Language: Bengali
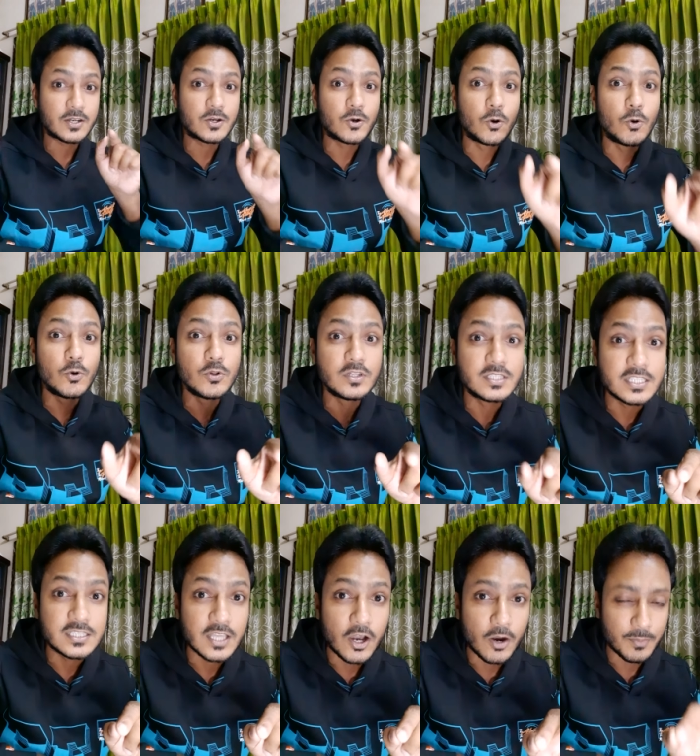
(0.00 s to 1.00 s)
গোল
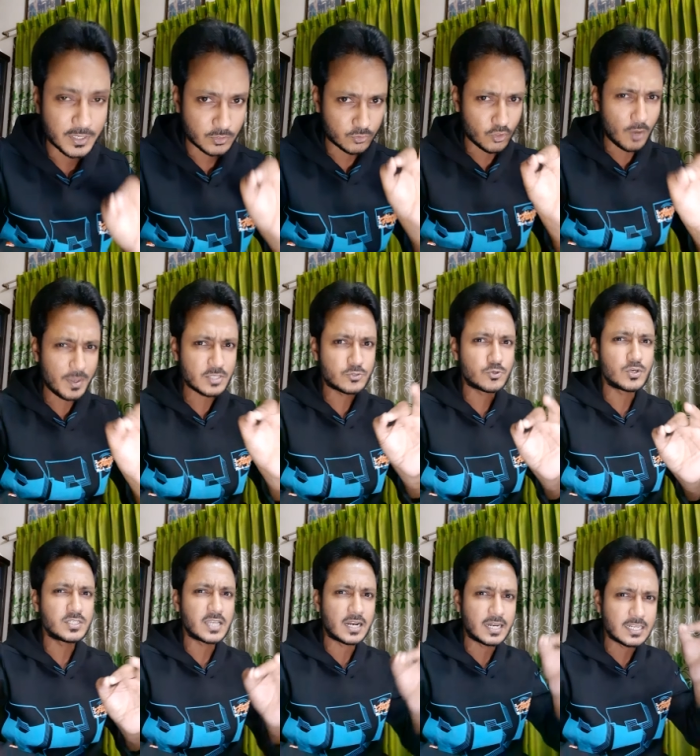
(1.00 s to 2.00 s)
দিতে হবে তবে
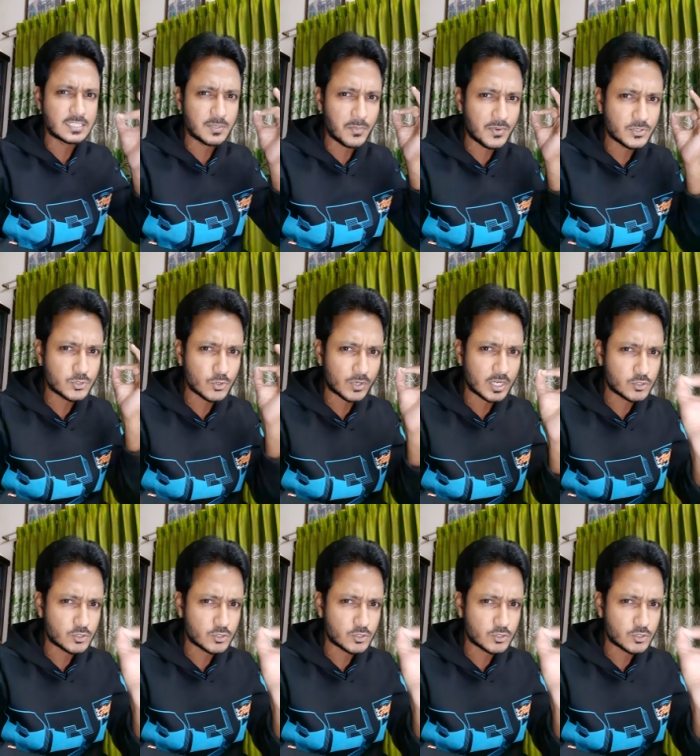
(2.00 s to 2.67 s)
সুইজারল্যান্ড যেভাবে চোখে